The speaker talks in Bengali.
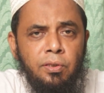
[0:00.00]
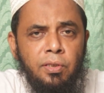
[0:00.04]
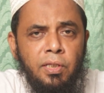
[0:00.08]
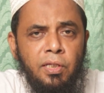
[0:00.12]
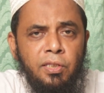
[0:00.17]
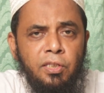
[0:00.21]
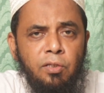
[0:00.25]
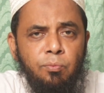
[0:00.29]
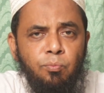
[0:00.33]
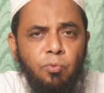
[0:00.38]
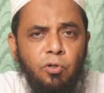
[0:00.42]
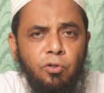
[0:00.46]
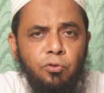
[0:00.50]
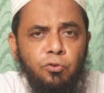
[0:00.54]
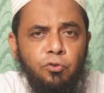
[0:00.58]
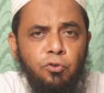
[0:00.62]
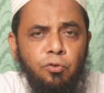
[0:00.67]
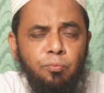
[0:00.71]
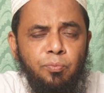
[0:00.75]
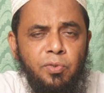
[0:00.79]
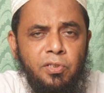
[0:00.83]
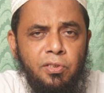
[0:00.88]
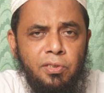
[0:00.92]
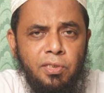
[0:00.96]
তাদের বংশ
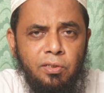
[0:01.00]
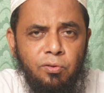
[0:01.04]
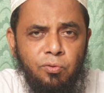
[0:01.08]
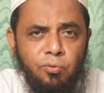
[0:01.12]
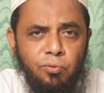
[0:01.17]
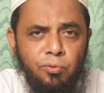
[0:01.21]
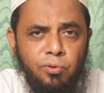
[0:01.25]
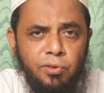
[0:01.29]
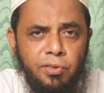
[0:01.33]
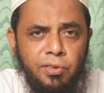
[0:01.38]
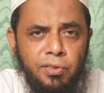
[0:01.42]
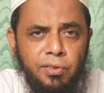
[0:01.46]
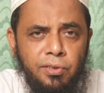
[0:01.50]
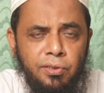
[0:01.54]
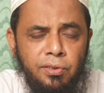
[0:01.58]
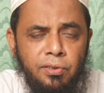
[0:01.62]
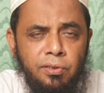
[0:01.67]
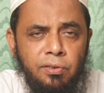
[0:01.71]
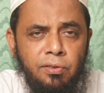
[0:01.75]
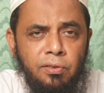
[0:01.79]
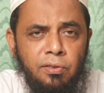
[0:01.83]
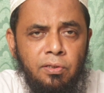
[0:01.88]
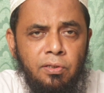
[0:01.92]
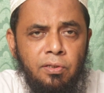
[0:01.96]
বিস্তার করতে
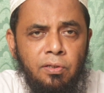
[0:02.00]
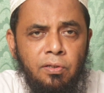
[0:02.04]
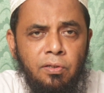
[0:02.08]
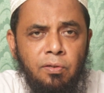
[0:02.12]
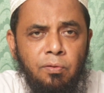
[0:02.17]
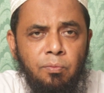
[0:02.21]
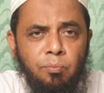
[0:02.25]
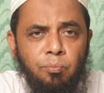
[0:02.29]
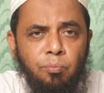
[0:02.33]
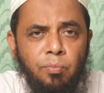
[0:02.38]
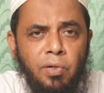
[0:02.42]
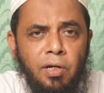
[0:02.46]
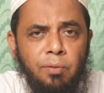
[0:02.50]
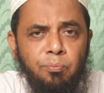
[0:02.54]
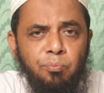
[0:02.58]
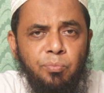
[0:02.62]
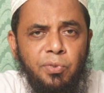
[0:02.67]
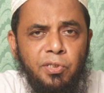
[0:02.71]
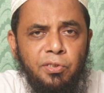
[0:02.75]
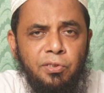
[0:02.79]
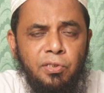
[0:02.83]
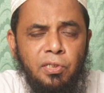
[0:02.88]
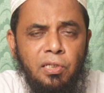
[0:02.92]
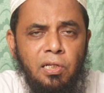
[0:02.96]
বা
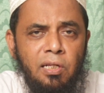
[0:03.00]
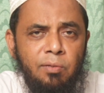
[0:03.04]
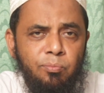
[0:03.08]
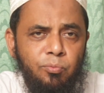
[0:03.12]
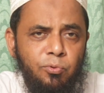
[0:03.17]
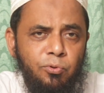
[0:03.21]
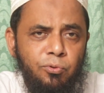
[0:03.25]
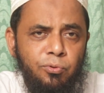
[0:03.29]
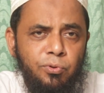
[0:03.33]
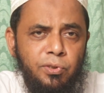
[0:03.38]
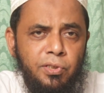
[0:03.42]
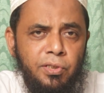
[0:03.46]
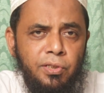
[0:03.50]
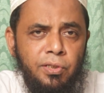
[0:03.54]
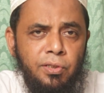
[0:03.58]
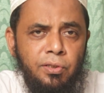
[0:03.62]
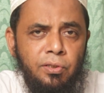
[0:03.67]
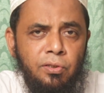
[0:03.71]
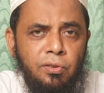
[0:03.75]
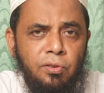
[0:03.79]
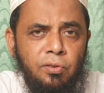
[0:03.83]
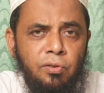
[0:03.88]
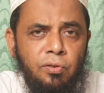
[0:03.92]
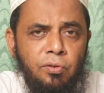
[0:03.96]
বৃদ্ধি লাভ করতে
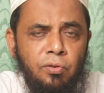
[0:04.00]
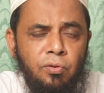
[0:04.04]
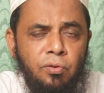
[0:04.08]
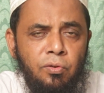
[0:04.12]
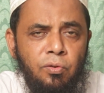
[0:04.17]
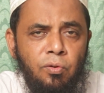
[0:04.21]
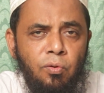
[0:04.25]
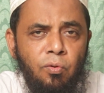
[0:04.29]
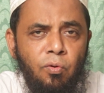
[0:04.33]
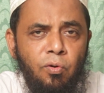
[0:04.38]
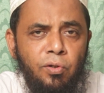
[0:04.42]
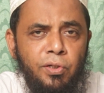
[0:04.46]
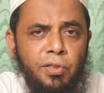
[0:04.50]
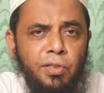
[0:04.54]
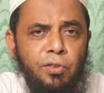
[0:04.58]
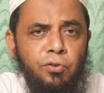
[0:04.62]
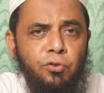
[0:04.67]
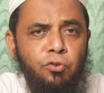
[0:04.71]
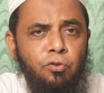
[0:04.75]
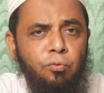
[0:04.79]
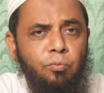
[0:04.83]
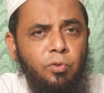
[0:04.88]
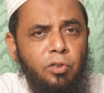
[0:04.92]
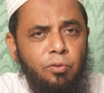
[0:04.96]
অনেক
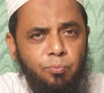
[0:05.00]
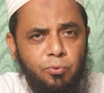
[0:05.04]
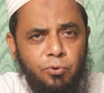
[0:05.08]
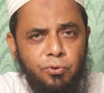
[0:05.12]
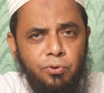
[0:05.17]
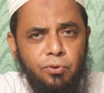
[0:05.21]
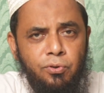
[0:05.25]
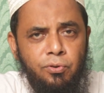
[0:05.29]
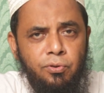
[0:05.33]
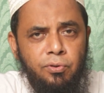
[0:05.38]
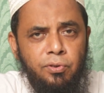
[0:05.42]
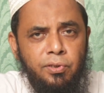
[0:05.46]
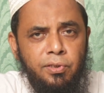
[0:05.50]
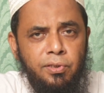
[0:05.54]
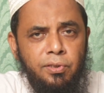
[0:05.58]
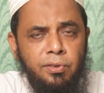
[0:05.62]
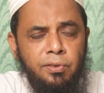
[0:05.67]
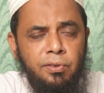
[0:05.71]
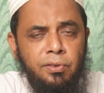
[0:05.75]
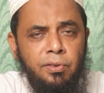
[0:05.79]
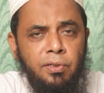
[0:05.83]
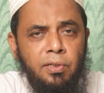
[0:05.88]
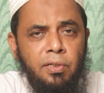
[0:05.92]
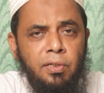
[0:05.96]
সময় প্রয়োজন হয়
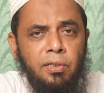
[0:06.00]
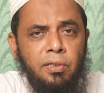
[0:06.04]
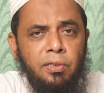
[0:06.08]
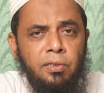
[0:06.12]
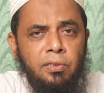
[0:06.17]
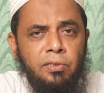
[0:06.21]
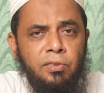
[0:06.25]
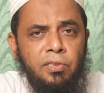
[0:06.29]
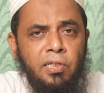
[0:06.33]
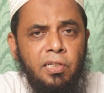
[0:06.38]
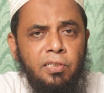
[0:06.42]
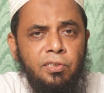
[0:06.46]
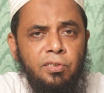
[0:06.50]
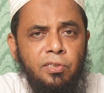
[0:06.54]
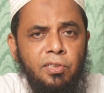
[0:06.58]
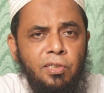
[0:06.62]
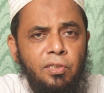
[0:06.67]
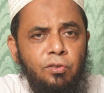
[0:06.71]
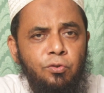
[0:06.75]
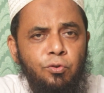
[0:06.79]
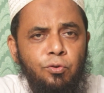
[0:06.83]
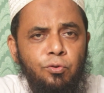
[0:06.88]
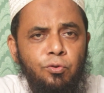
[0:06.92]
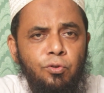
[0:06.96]
সাত
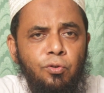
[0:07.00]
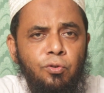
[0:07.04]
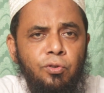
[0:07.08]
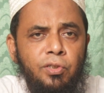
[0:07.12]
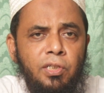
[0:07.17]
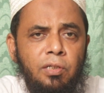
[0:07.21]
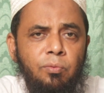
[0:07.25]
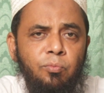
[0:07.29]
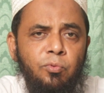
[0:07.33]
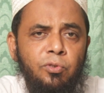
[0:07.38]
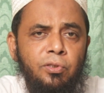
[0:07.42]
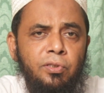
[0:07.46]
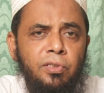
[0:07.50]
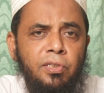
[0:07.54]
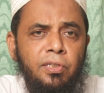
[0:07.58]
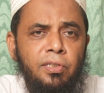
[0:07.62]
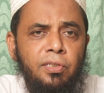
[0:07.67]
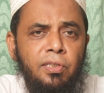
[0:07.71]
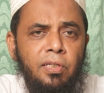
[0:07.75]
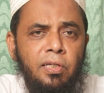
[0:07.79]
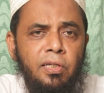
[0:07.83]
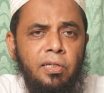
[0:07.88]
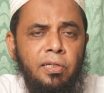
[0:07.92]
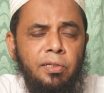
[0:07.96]
থেকে চোদ্দ ঘন্টার মধ্যে
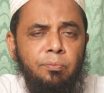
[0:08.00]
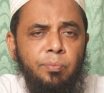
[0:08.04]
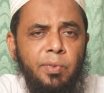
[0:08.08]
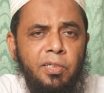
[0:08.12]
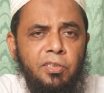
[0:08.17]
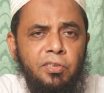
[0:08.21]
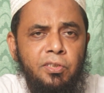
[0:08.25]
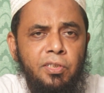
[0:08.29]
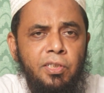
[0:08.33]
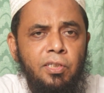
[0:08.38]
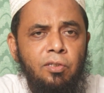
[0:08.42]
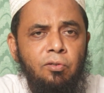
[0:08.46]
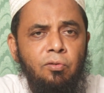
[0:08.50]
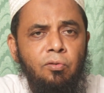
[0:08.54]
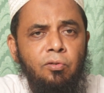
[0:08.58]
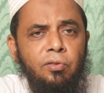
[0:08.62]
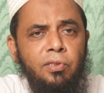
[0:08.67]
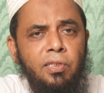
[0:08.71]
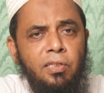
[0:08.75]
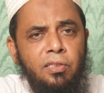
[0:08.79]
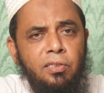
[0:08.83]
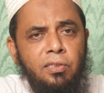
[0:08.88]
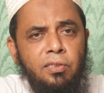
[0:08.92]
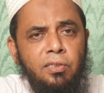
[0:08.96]
এই ব্যাকটেরিয়াগুলো
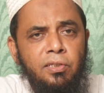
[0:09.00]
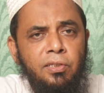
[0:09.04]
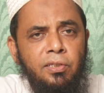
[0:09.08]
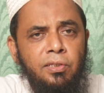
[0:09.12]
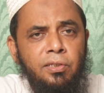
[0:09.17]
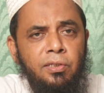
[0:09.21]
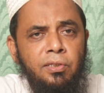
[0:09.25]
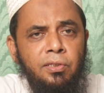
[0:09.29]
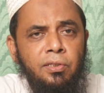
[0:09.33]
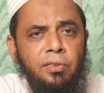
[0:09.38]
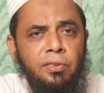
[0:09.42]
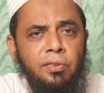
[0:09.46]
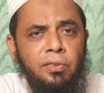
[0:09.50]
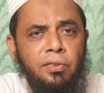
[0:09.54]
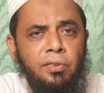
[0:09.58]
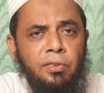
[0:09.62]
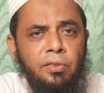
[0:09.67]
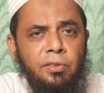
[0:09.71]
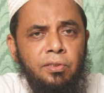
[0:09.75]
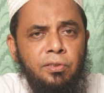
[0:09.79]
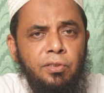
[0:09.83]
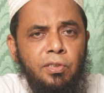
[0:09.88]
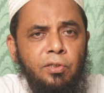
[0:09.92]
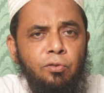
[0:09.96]
তাদেরকে
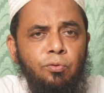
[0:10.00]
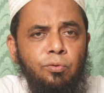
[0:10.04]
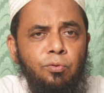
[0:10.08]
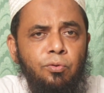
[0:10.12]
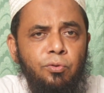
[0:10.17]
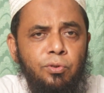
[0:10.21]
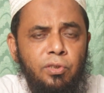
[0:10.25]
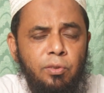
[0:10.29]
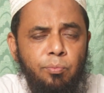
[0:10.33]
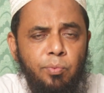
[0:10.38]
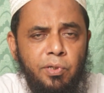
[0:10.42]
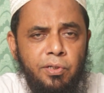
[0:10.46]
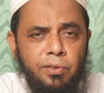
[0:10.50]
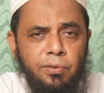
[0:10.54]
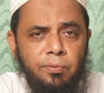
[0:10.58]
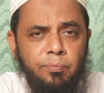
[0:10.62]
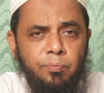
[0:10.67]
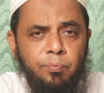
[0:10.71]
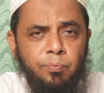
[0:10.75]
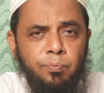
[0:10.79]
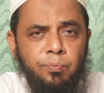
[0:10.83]
দ্বিগুণ করতে পারে